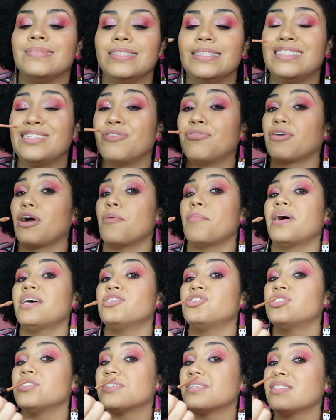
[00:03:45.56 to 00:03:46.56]
Então ficar
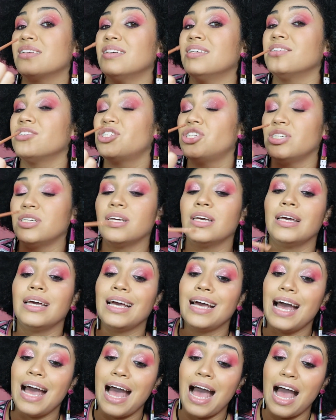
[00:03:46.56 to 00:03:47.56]
mais distante,
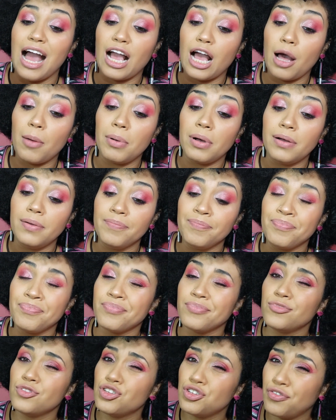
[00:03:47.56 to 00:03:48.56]
acaba
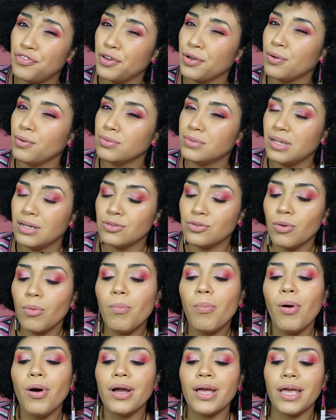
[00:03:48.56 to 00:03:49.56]
dificultando um
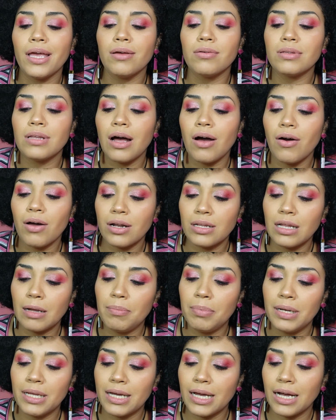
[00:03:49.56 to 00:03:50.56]
pouquinho na hora da
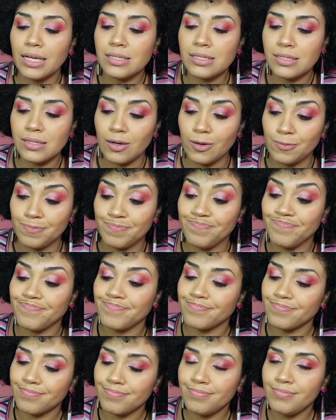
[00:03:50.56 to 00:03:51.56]
aplicação.
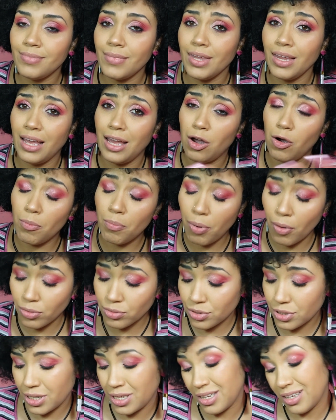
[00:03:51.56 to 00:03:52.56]
É um
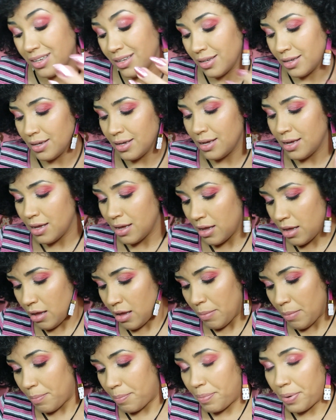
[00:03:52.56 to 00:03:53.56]
ponto que,
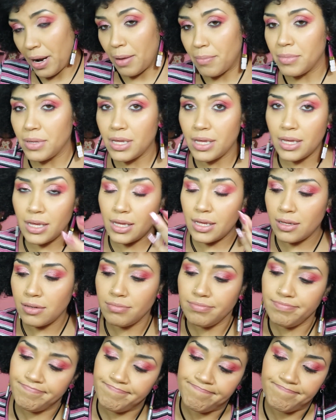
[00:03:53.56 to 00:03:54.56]
pra
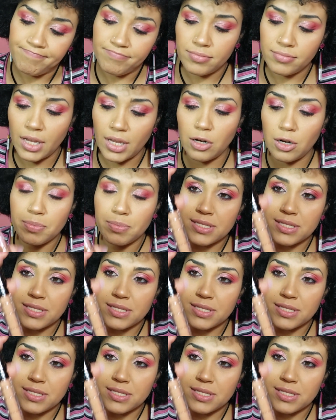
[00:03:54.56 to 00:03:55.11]
mim, né, não